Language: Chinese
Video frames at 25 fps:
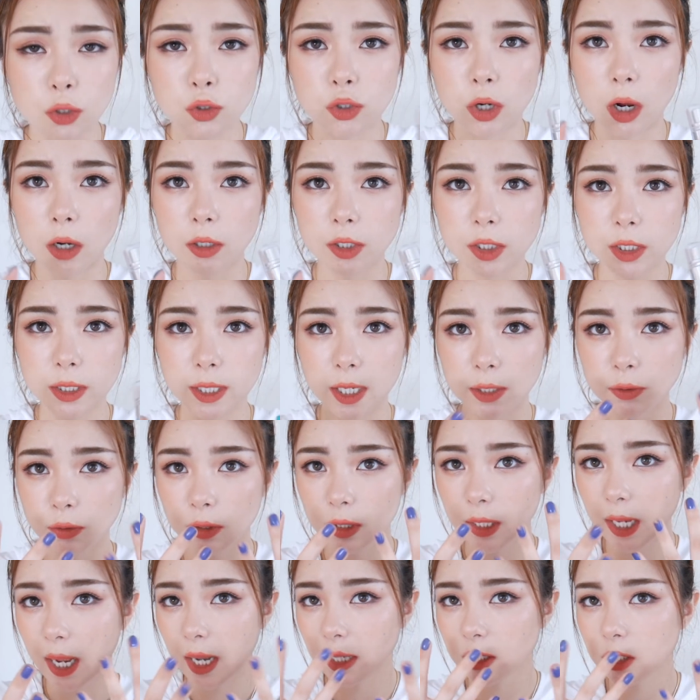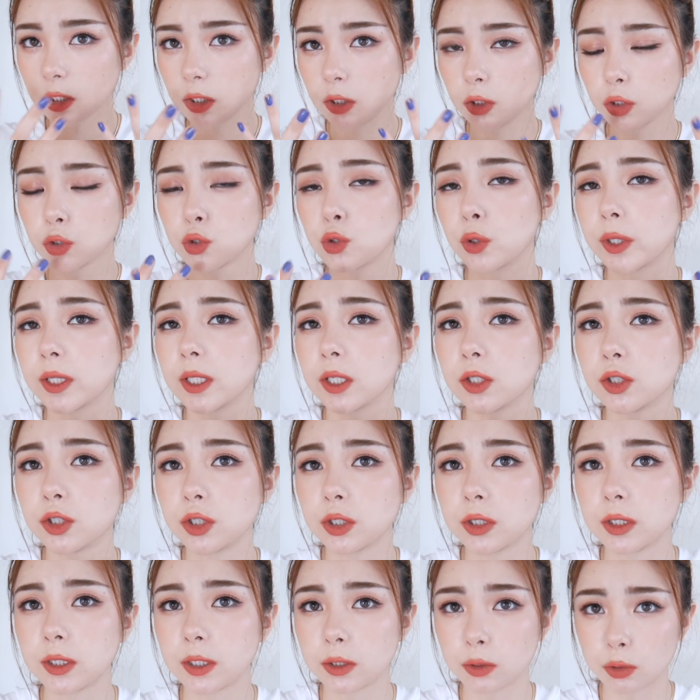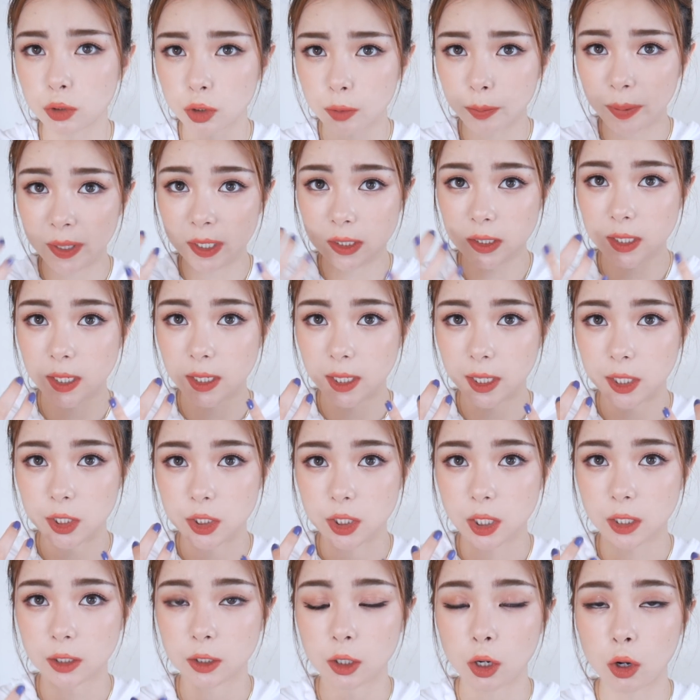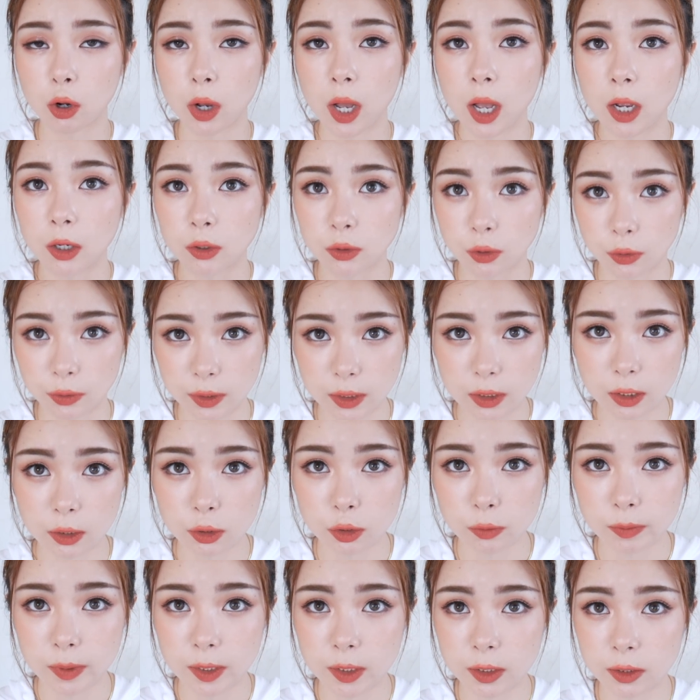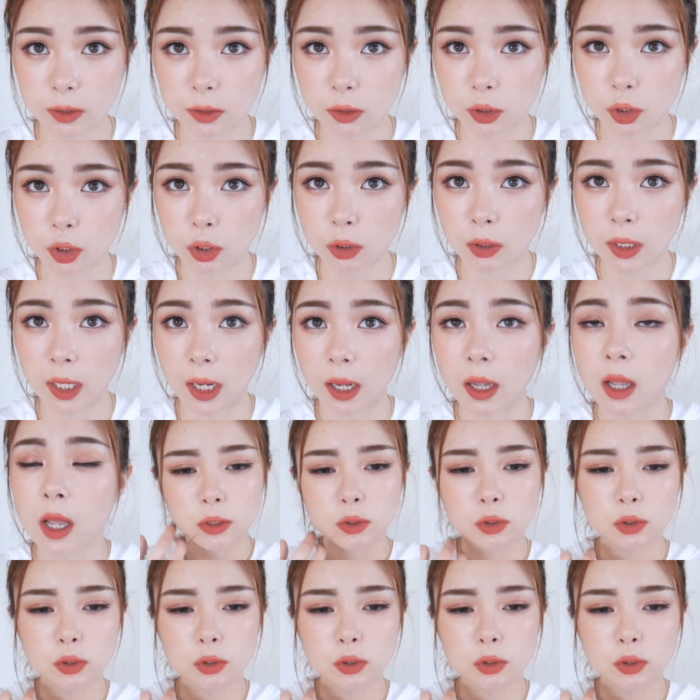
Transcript: 主要是感觉它这个水的质地，就是喷到脸上以后，很容易的就被吸收了。